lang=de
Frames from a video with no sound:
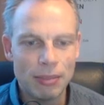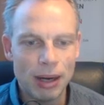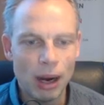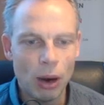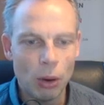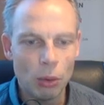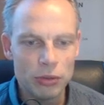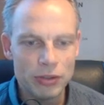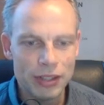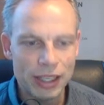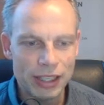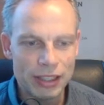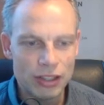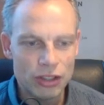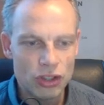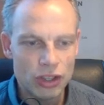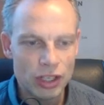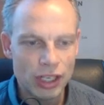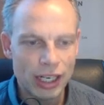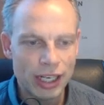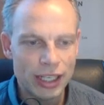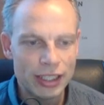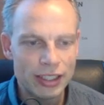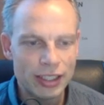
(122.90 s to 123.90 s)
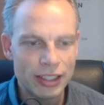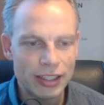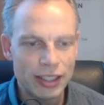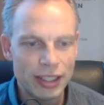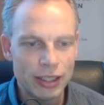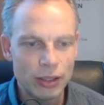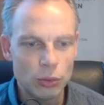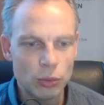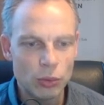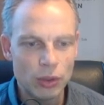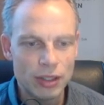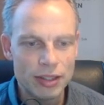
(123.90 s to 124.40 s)
Haushaltsstreit in den
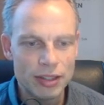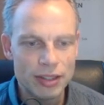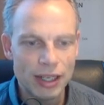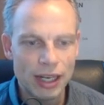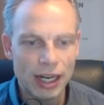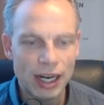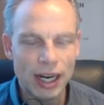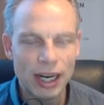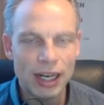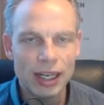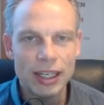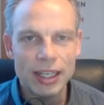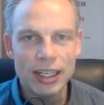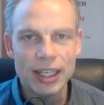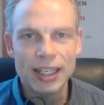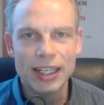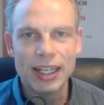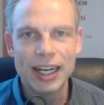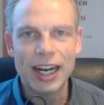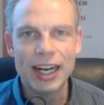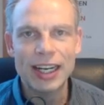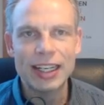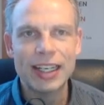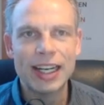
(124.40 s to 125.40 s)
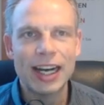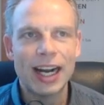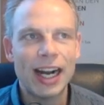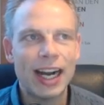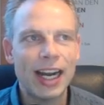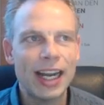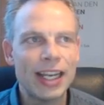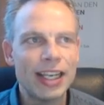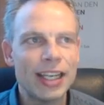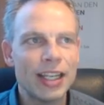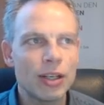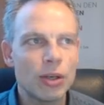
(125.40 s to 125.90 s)
USA keine
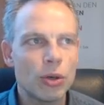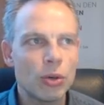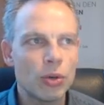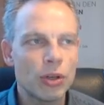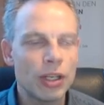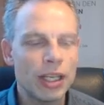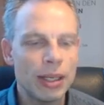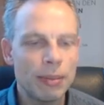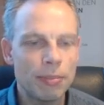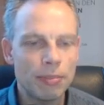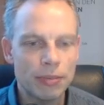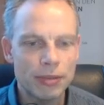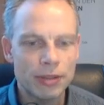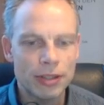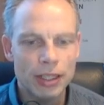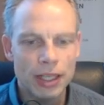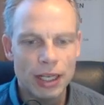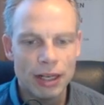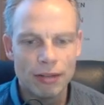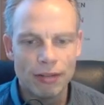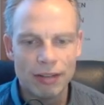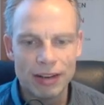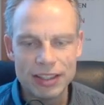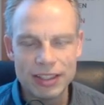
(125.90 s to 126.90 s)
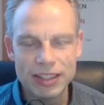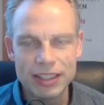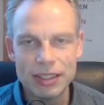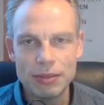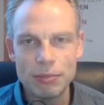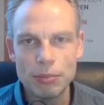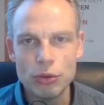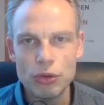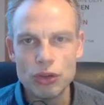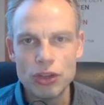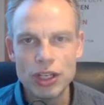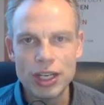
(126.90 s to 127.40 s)
Einigung gibt, was die
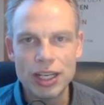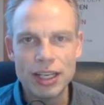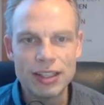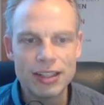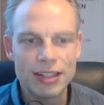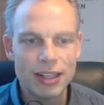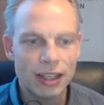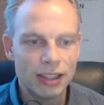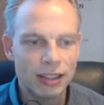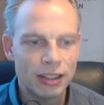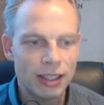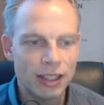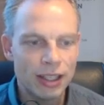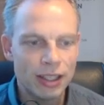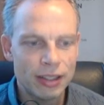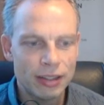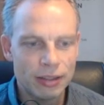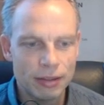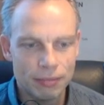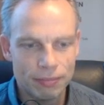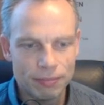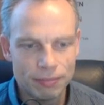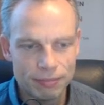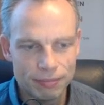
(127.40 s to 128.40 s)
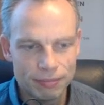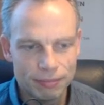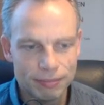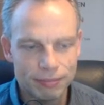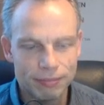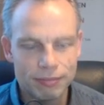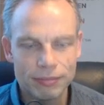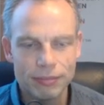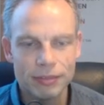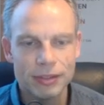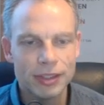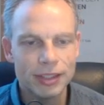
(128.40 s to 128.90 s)
Budgets angeht
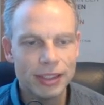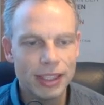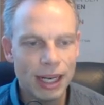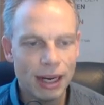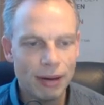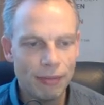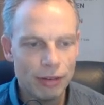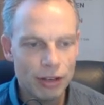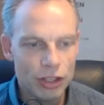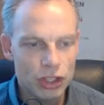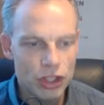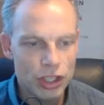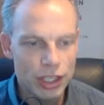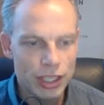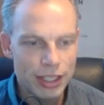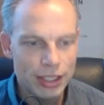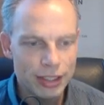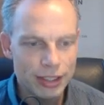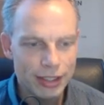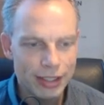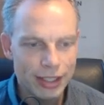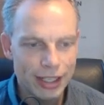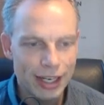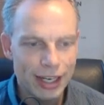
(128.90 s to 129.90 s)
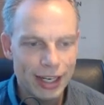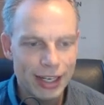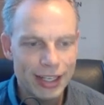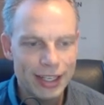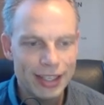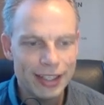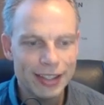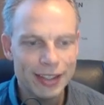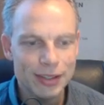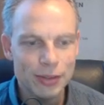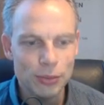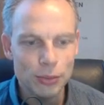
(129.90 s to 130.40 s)
da haben wir es stehen,
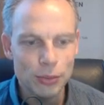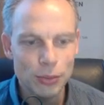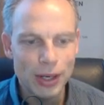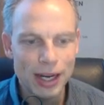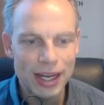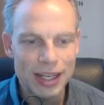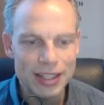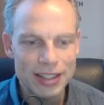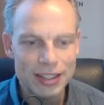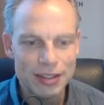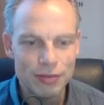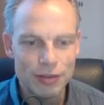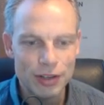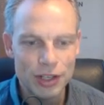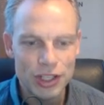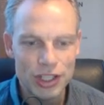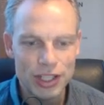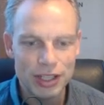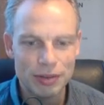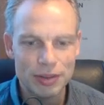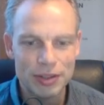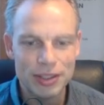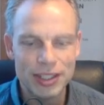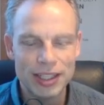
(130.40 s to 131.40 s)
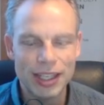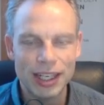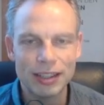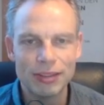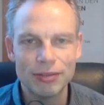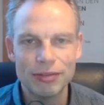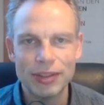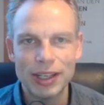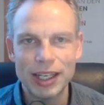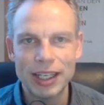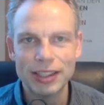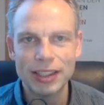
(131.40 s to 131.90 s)
keine US-Wirtschaftsdaten
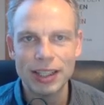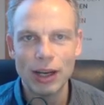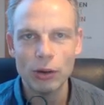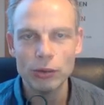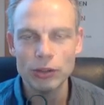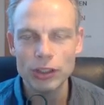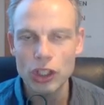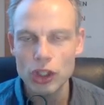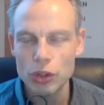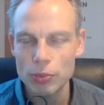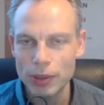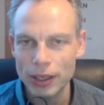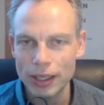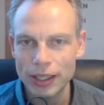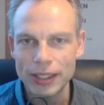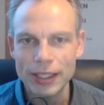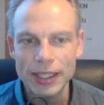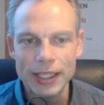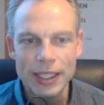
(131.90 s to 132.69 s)
während der Haushaltssperre.